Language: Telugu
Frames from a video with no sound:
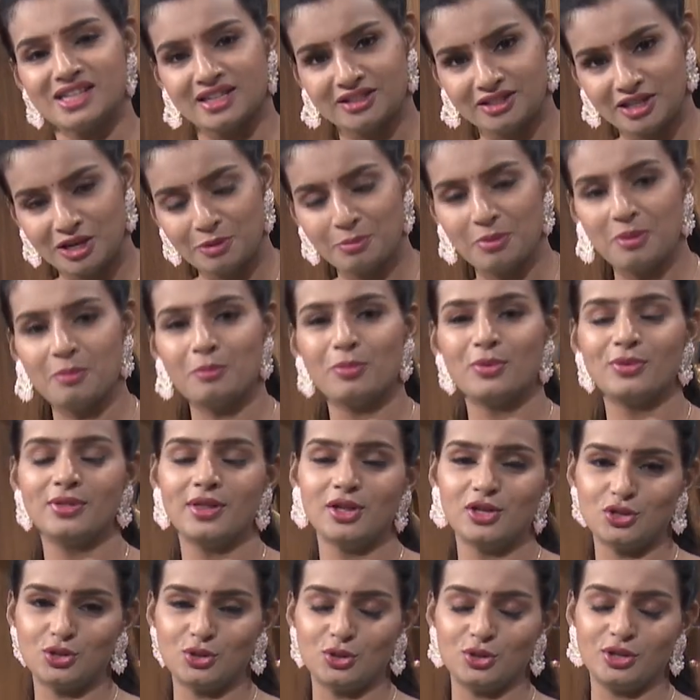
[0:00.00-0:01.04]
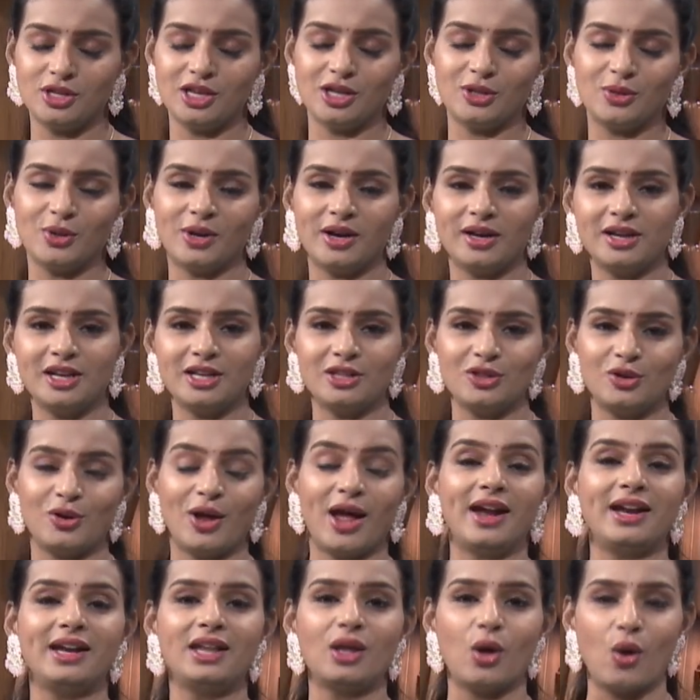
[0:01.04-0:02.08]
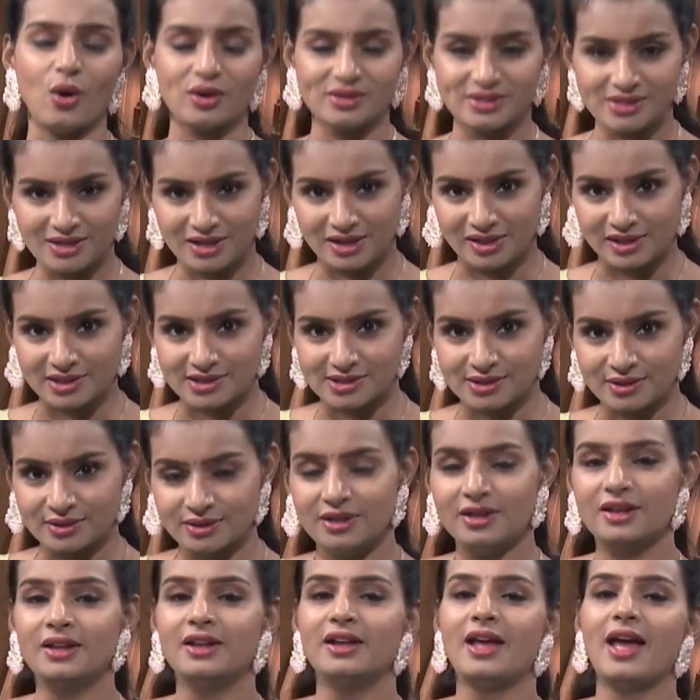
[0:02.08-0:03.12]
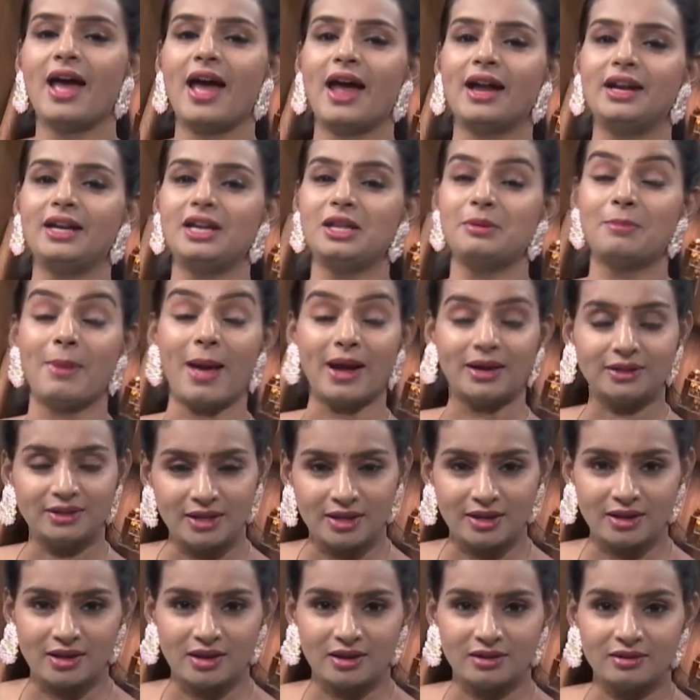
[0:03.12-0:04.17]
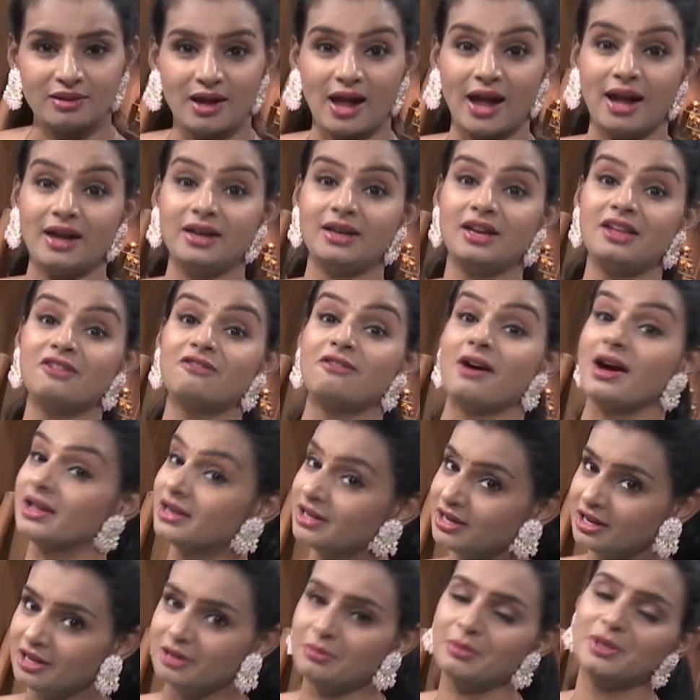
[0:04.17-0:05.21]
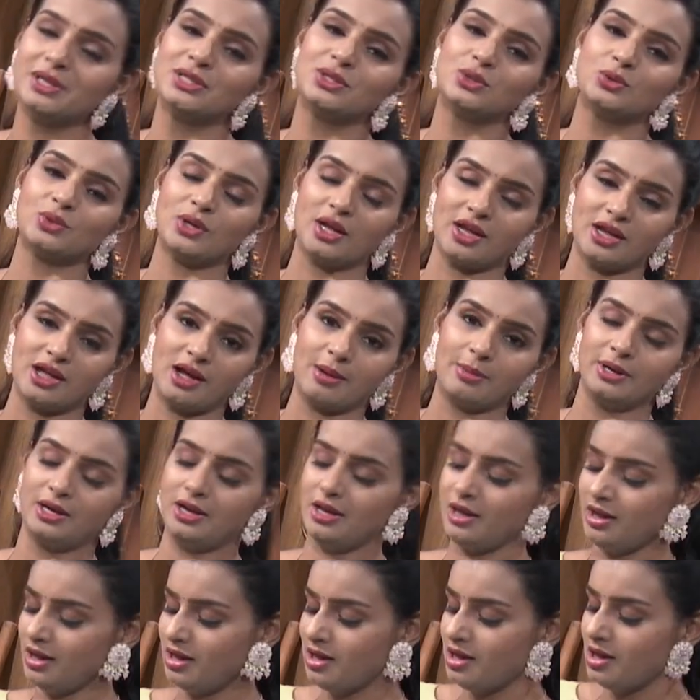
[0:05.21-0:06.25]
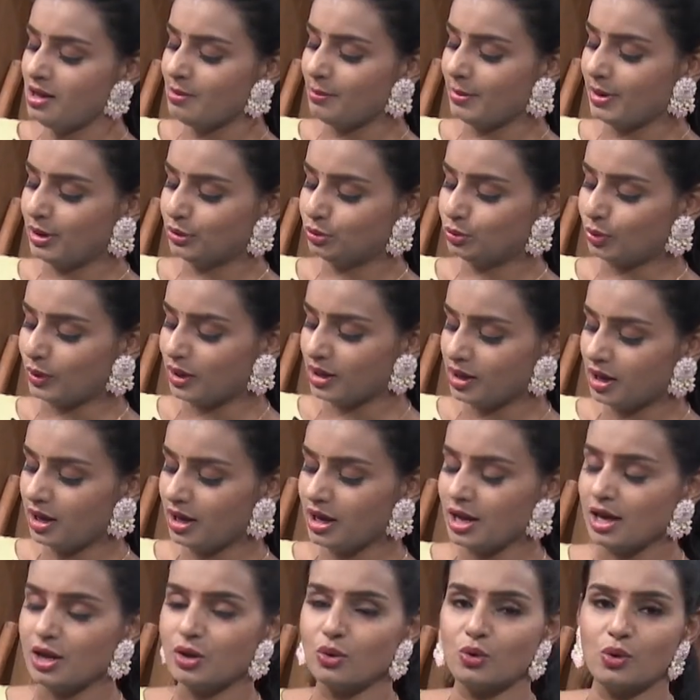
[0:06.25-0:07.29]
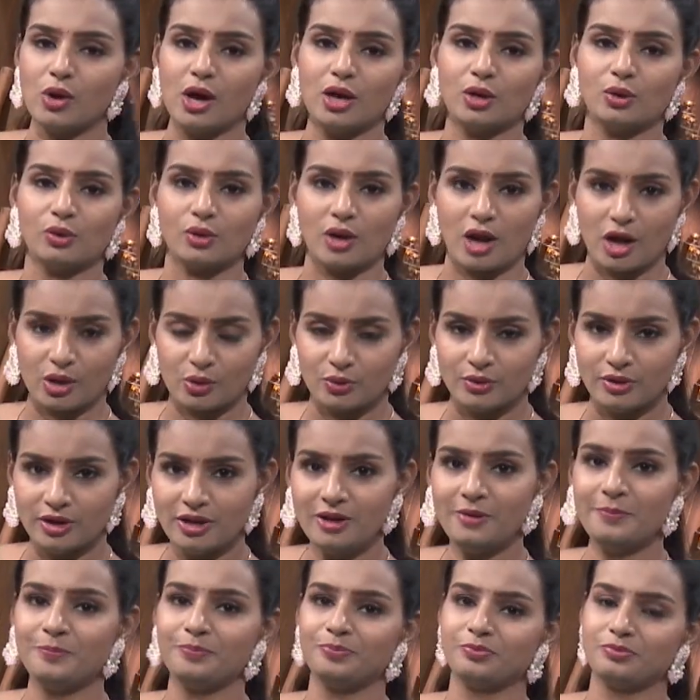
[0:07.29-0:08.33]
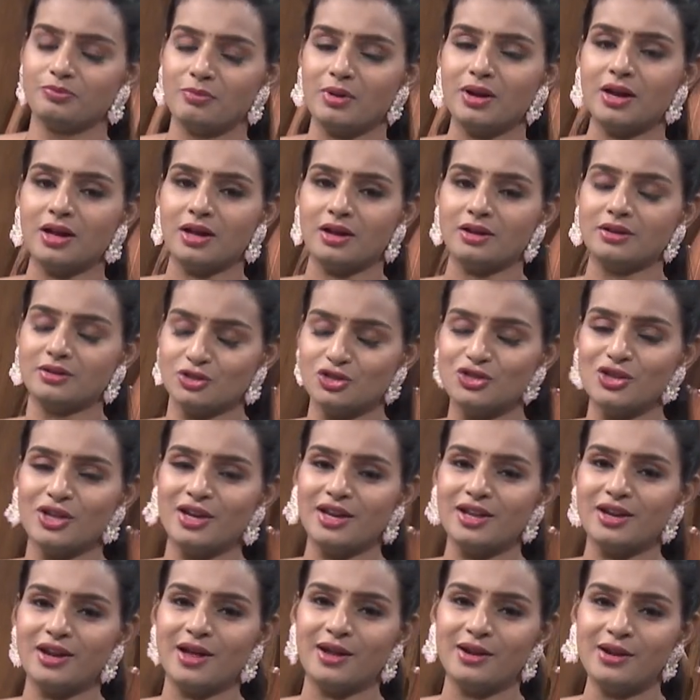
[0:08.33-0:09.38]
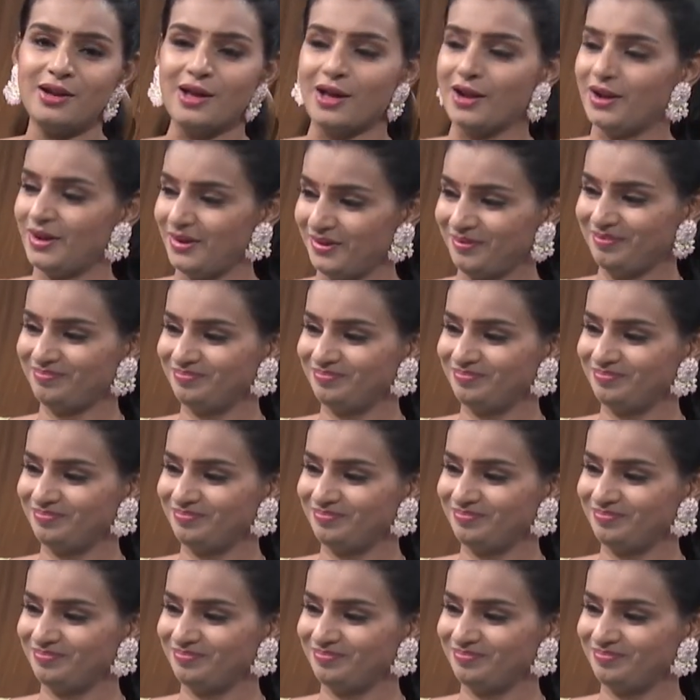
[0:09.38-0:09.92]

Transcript: శక్తిని పెంపొందించుతుంది ఎందుకంటే ఇందులో యాంటీ ఆక్సిడెంట్స్ యాంటీ బ్యాక్టీరియల్ యాంటీ వైరల్ ఎలిమెంట్స్ ఉంటాయి కాబట్టి మనకు త్వరగా ఏ రోగాలు రాకుండా మన శరీరాన్ని అలా